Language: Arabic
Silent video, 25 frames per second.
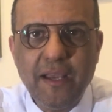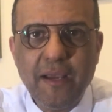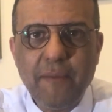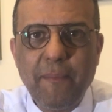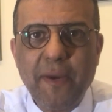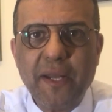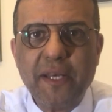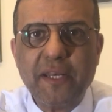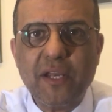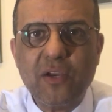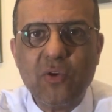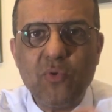
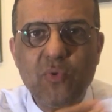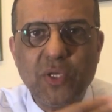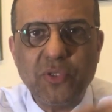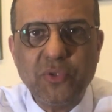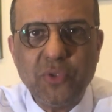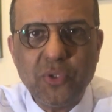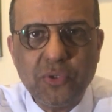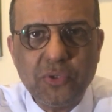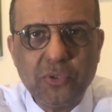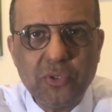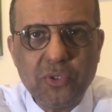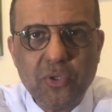مره جوه
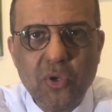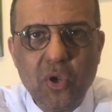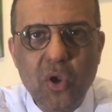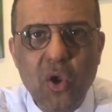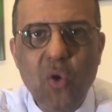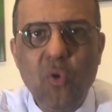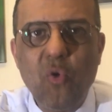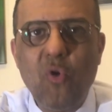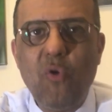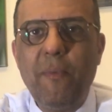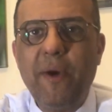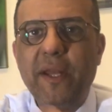توك توك
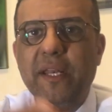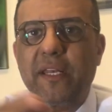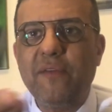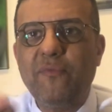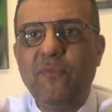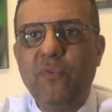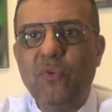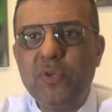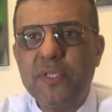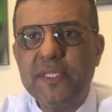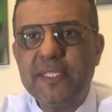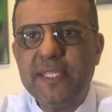ومره
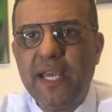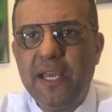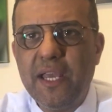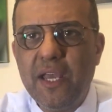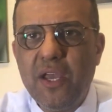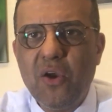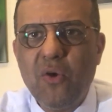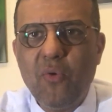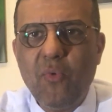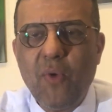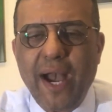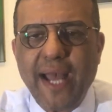في غرزه
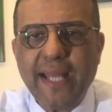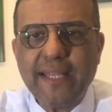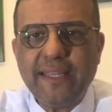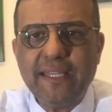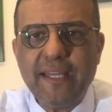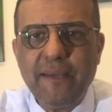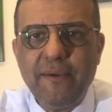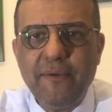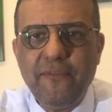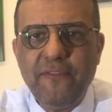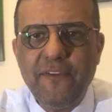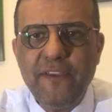
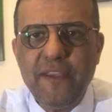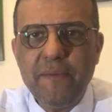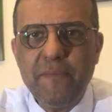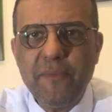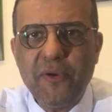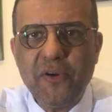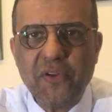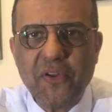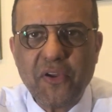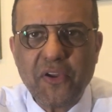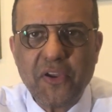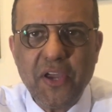وحتى في
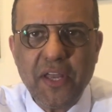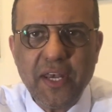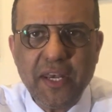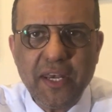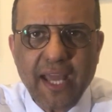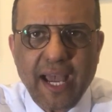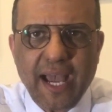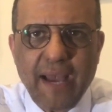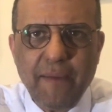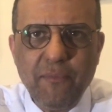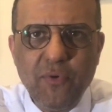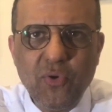مهرجان
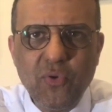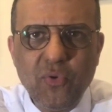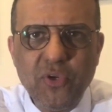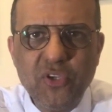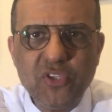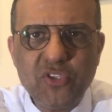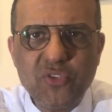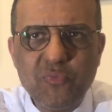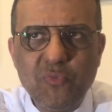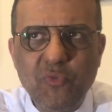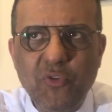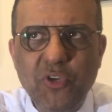عامله
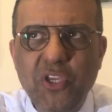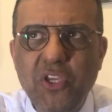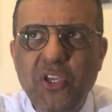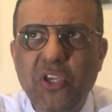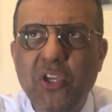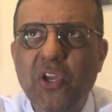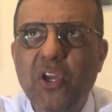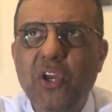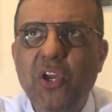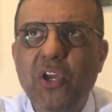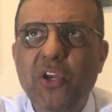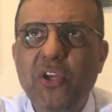اسمه
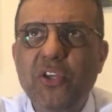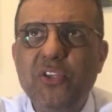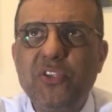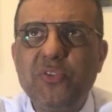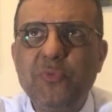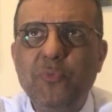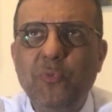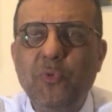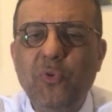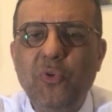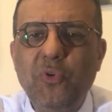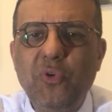ايه
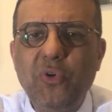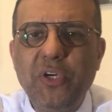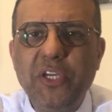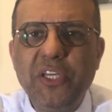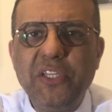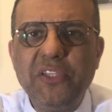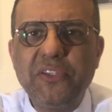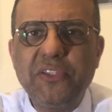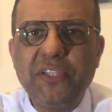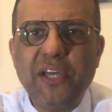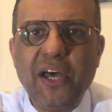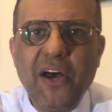اسمه
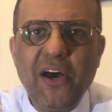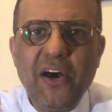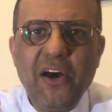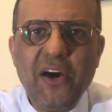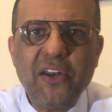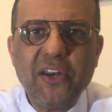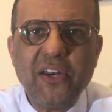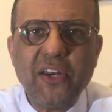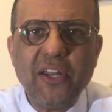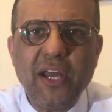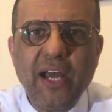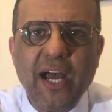
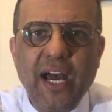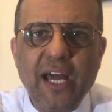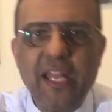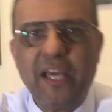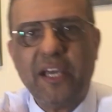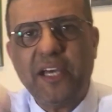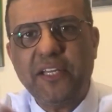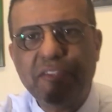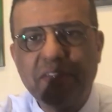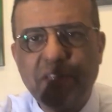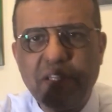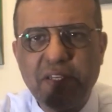انتحار على
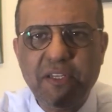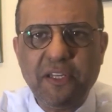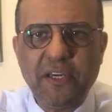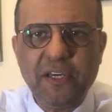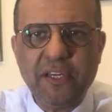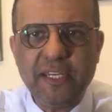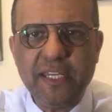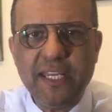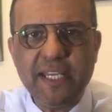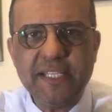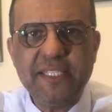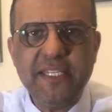خط
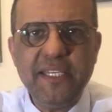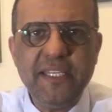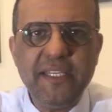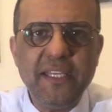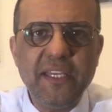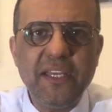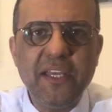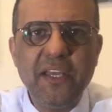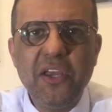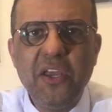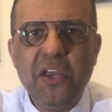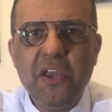النار يا
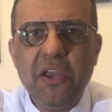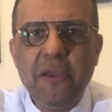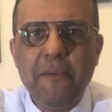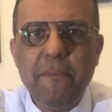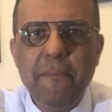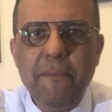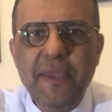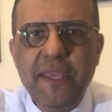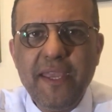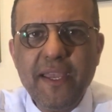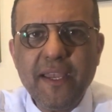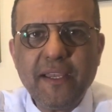سيدي
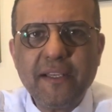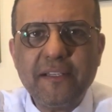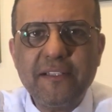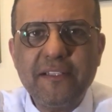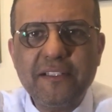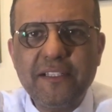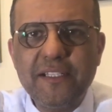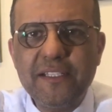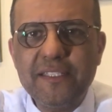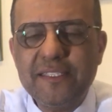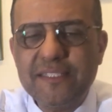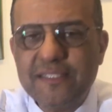بيحكي
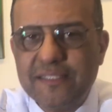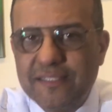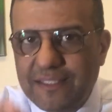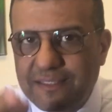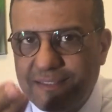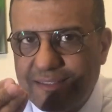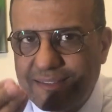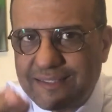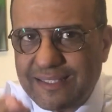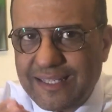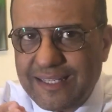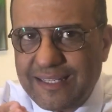
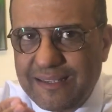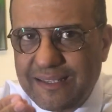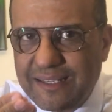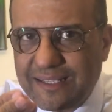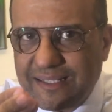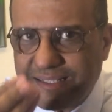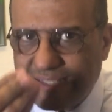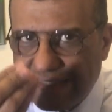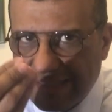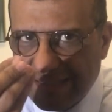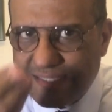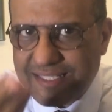قصه
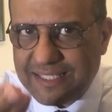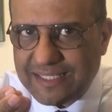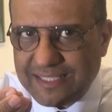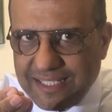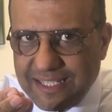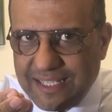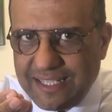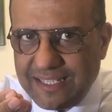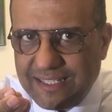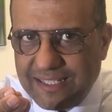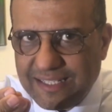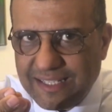قصه
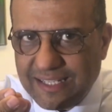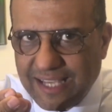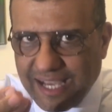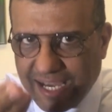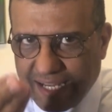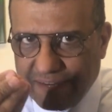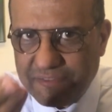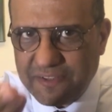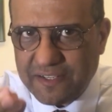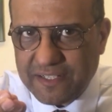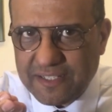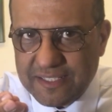ايه
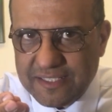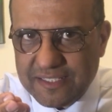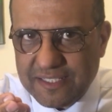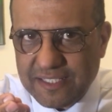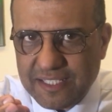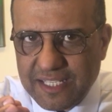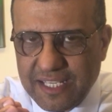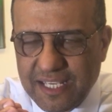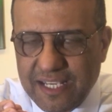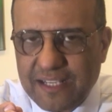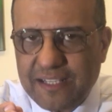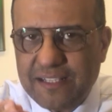عارفين قصه
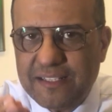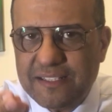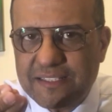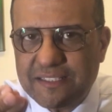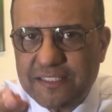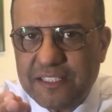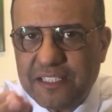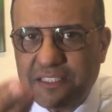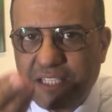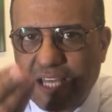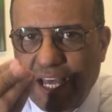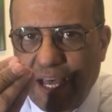ايه
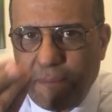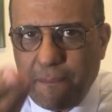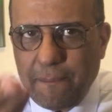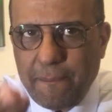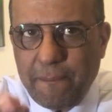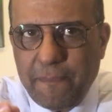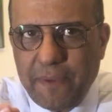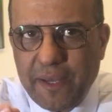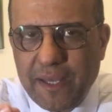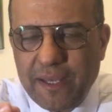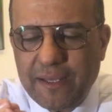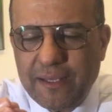قصه
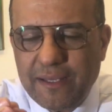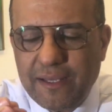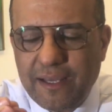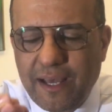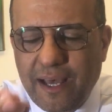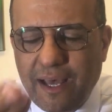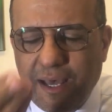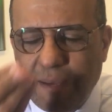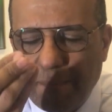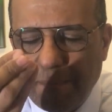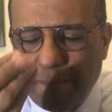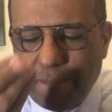اب
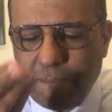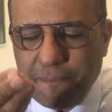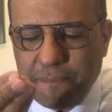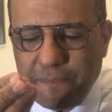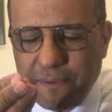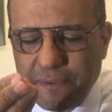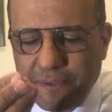اب